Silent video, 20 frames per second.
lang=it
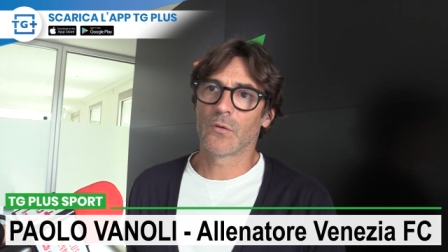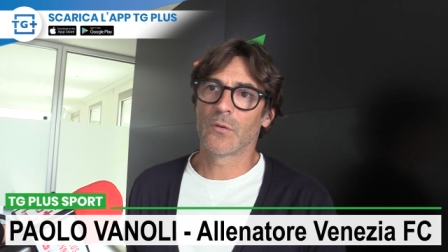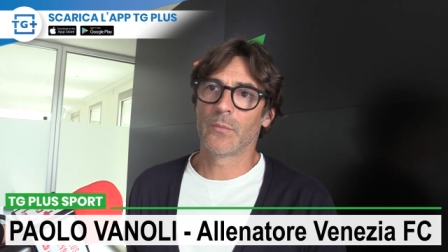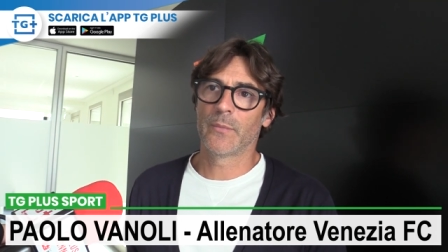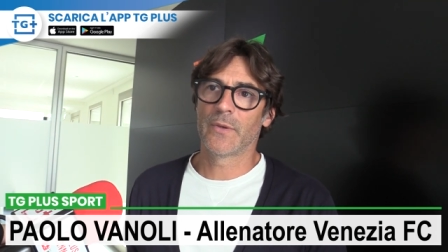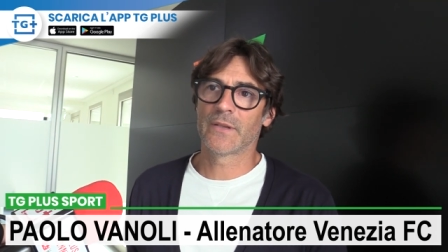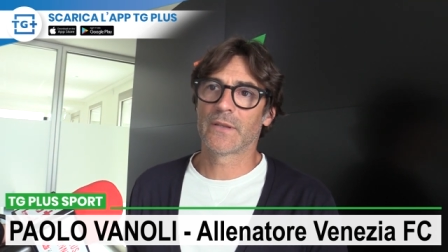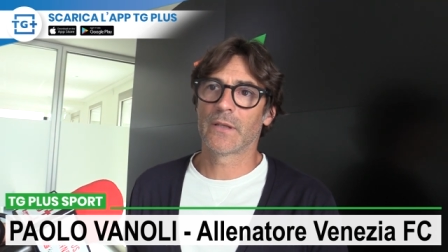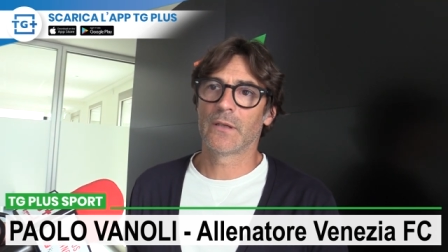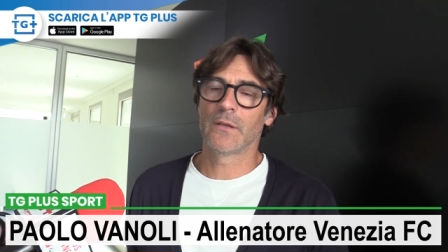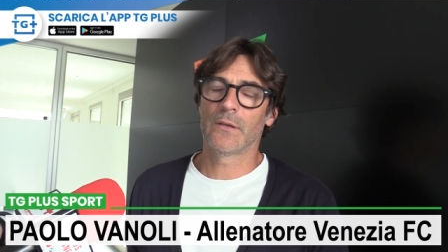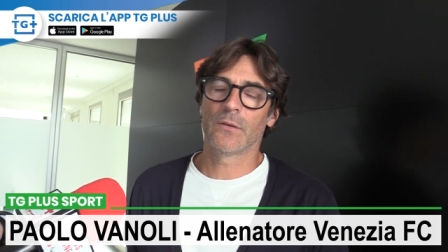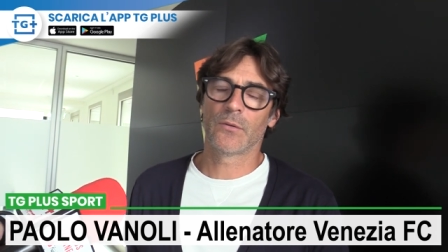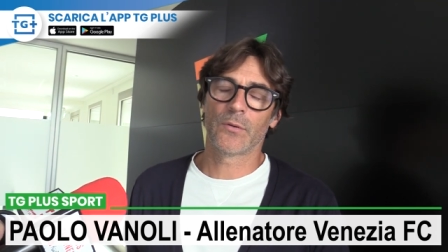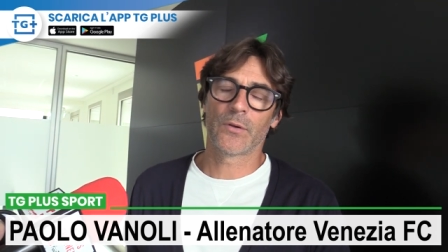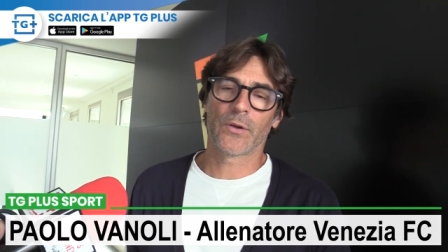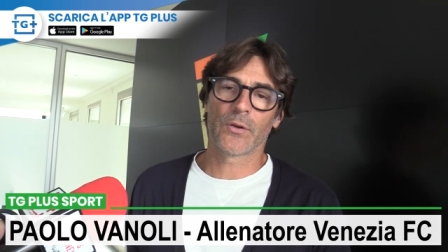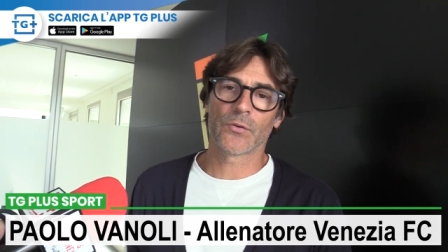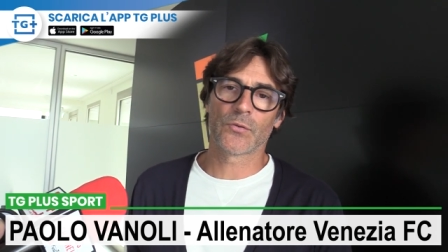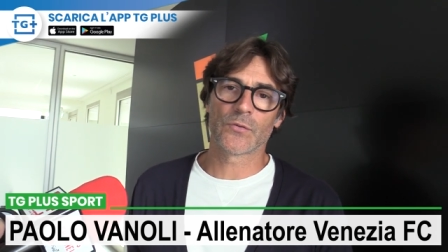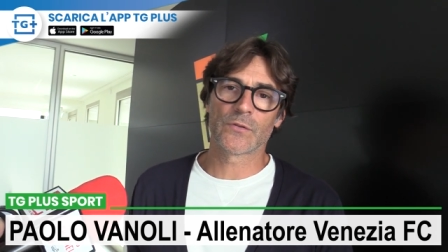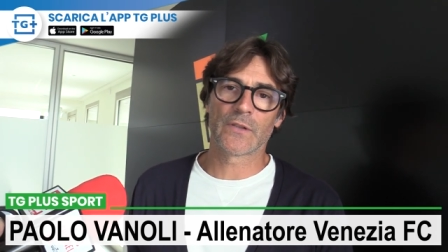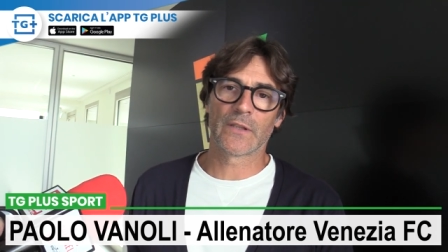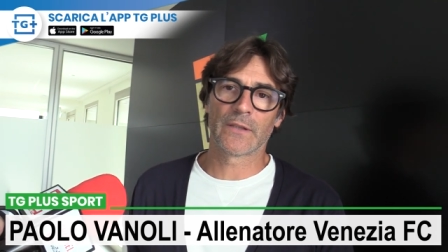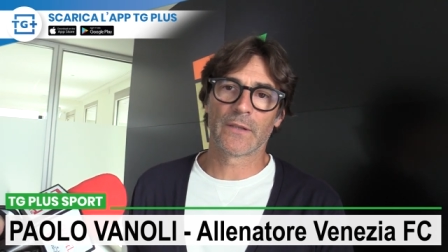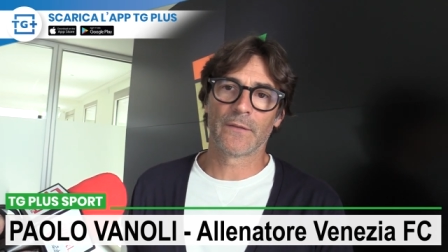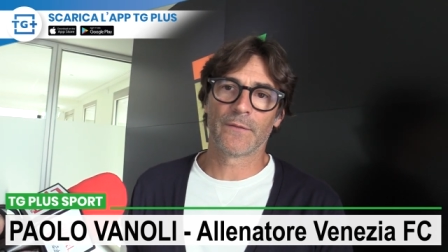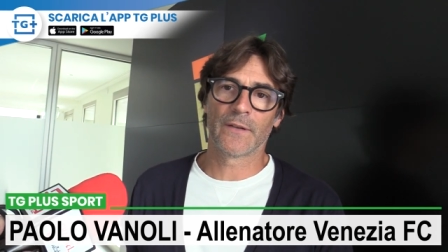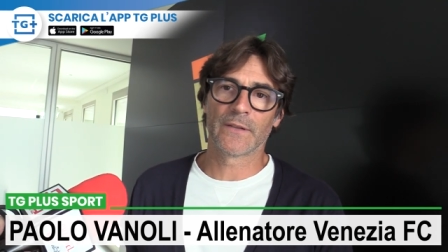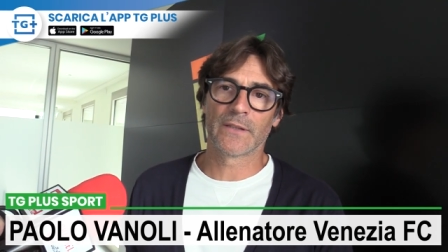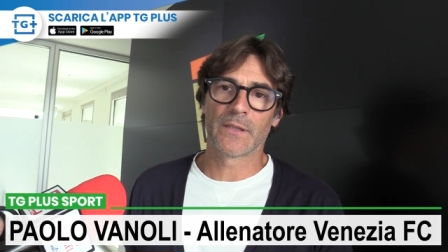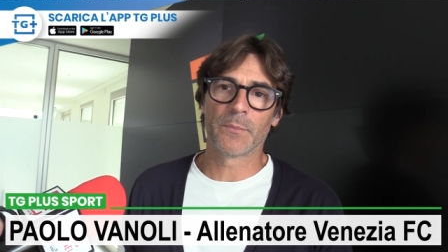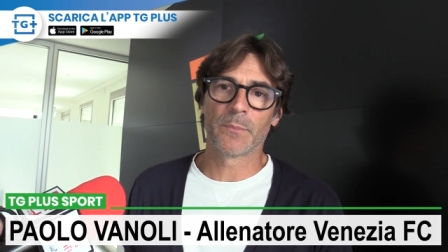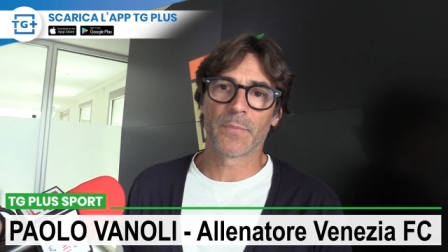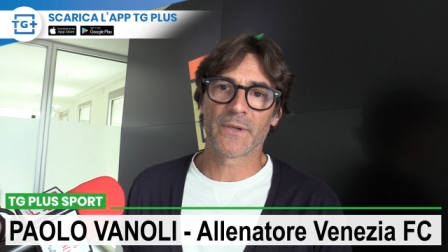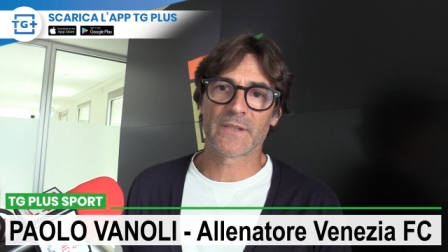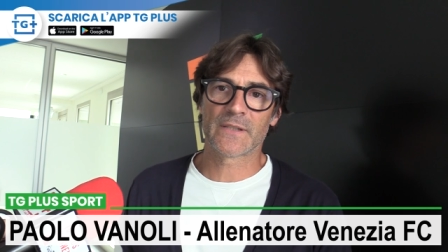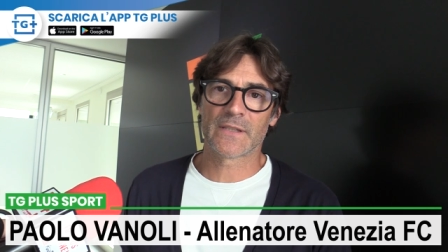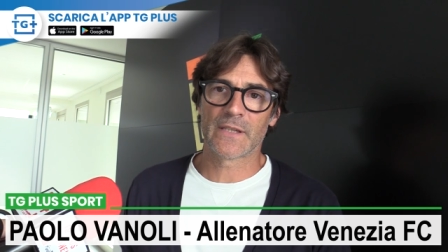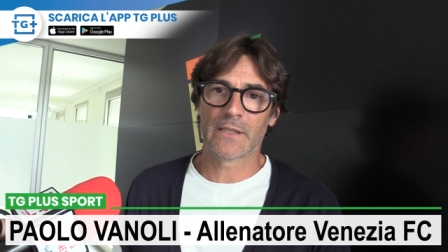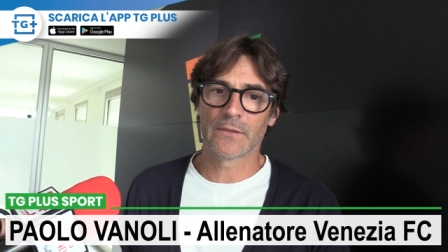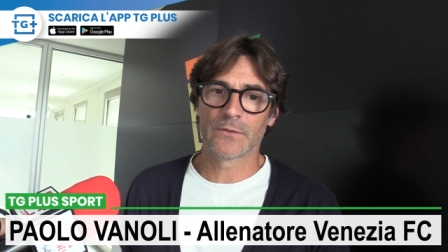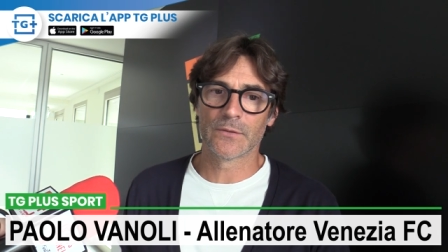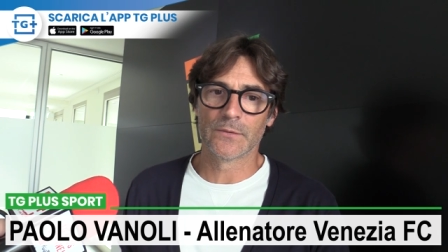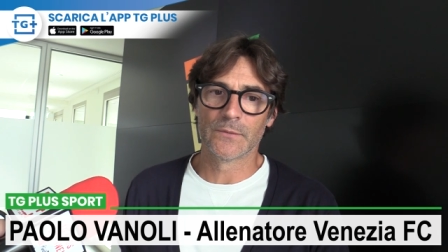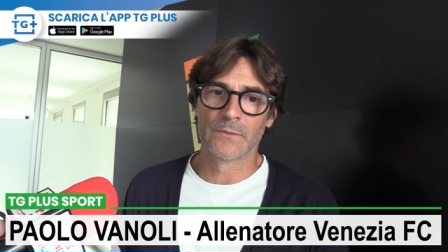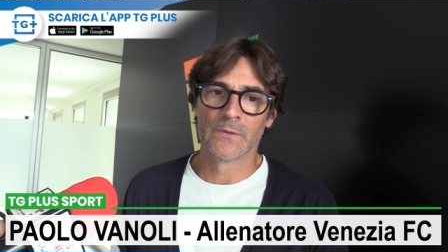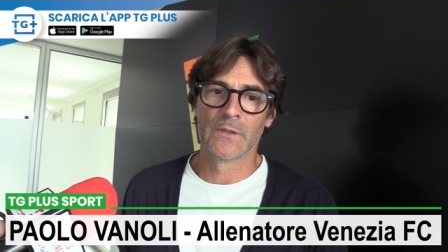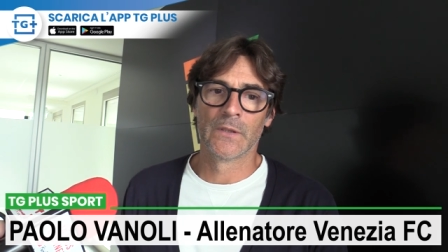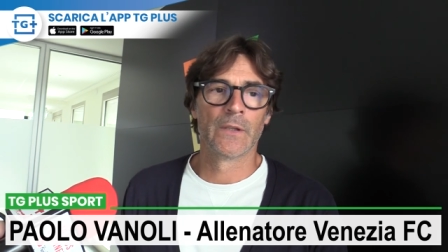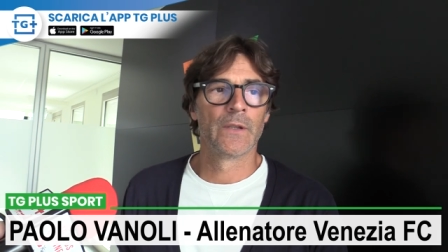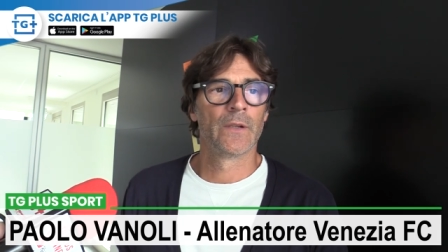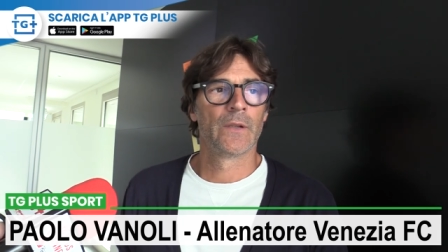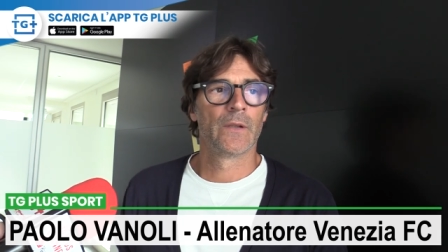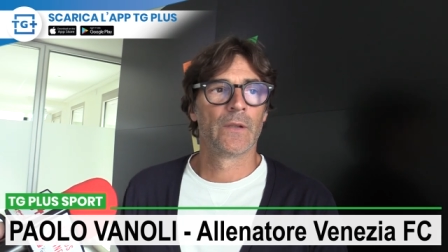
commettere gli errori che sono stati fatti in passato